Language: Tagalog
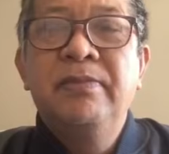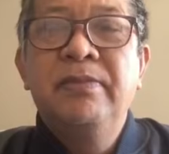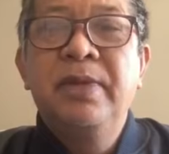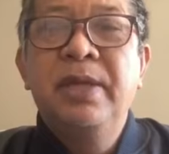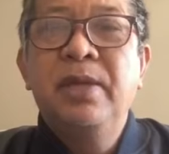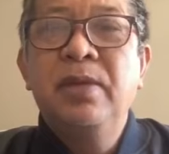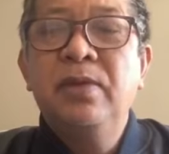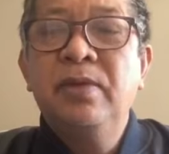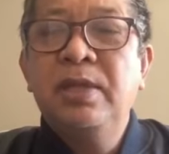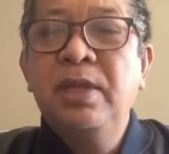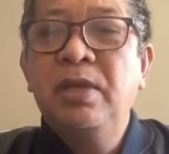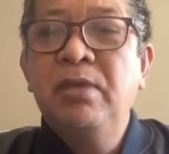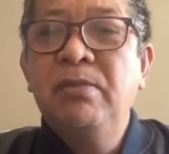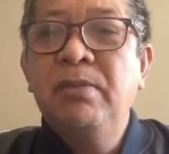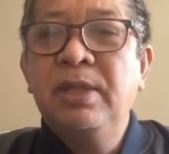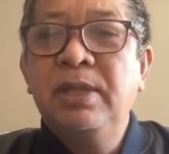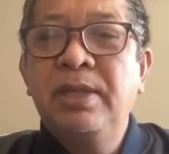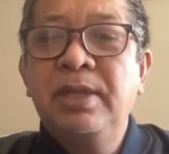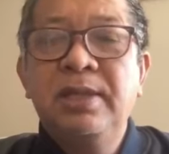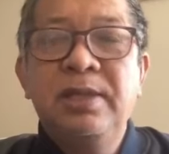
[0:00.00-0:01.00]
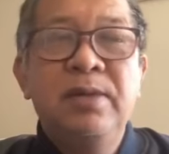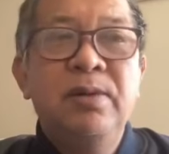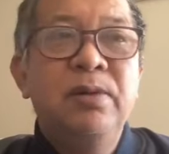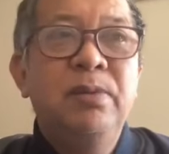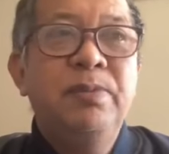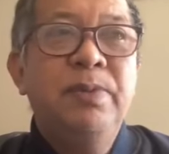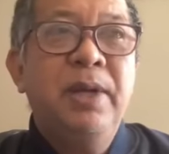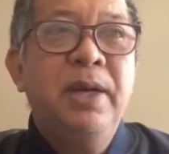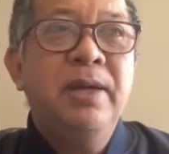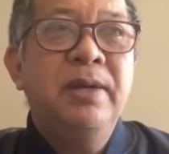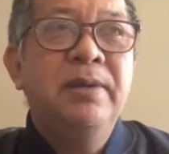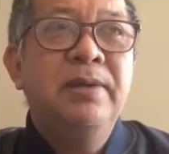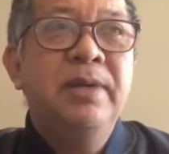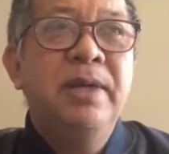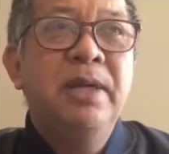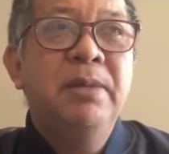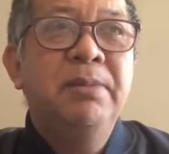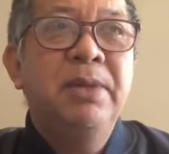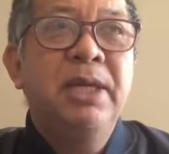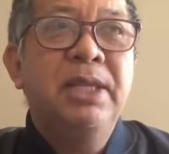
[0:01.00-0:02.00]
meron tayong bata sa lupa.
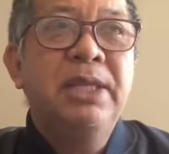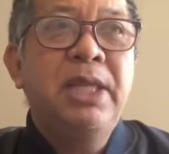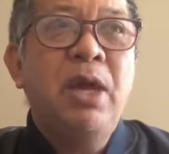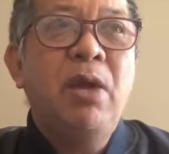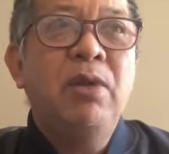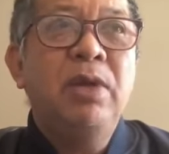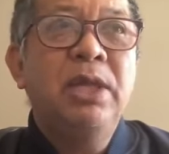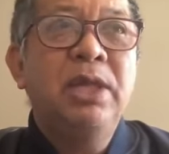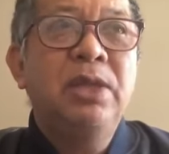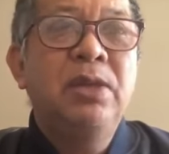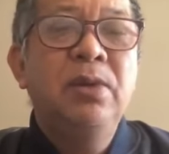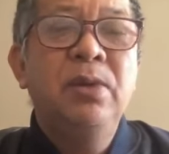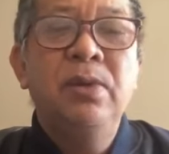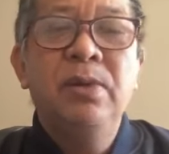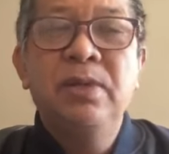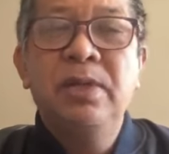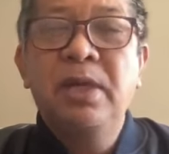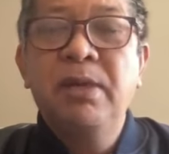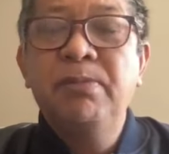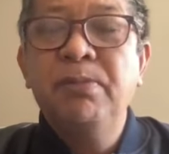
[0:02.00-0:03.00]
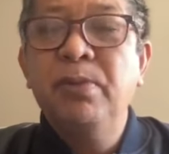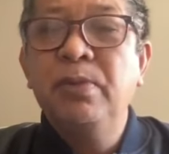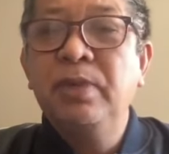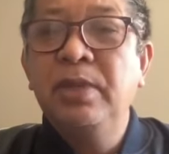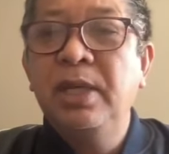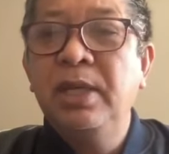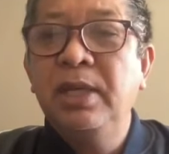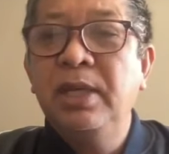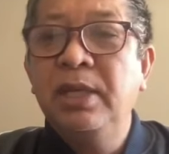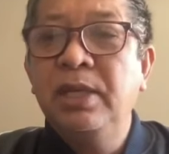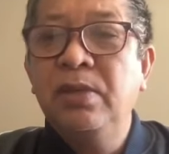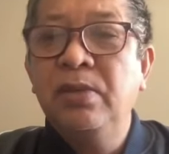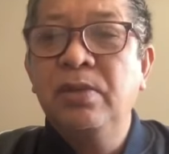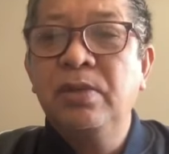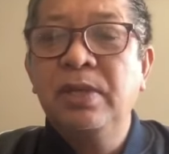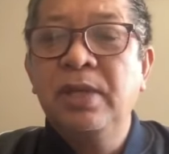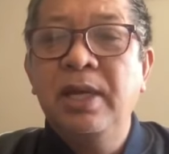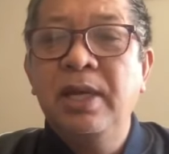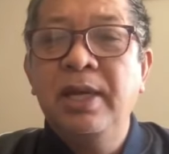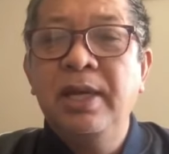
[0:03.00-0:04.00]
Ang mga taong ito, nagpunta na to
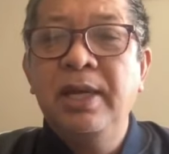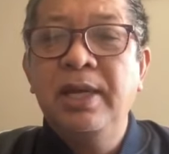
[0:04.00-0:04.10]
sa